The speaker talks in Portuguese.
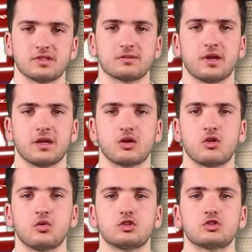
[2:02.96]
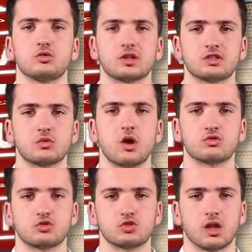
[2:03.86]
semana com a deslocação
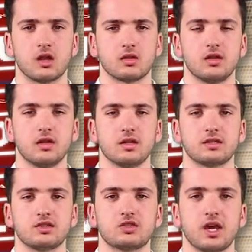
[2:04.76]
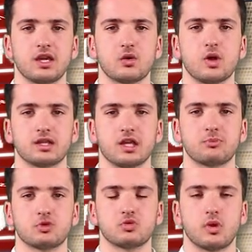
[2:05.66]
ao Tujal, que está em
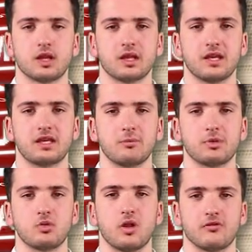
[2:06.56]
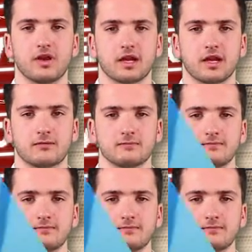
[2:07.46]
igualdade pontual com a equipa do Alverca.